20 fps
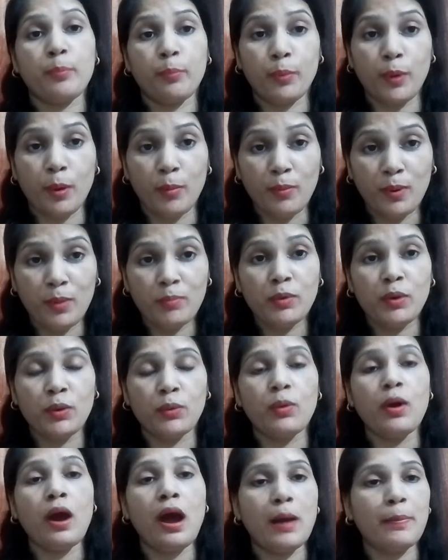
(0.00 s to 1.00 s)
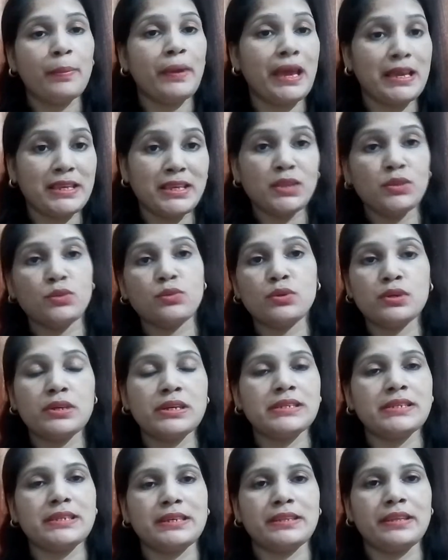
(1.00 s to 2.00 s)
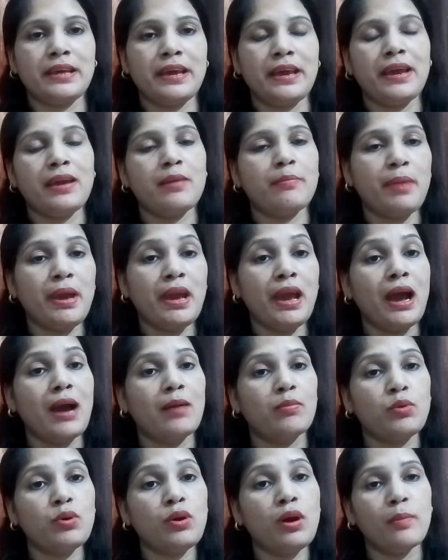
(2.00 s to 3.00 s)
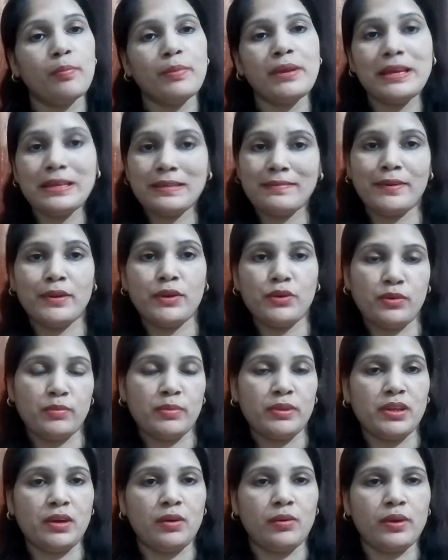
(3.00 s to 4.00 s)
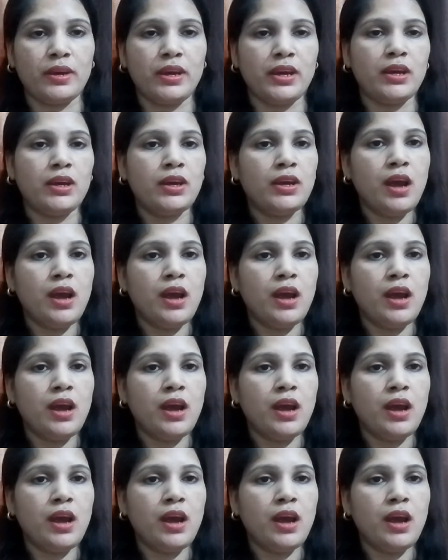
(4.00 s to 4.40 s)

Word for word: प्रॉब्लम को आप कैसे दूर कर सकते हैं मैं आपको अपने इस वीडियो में बताऊंगी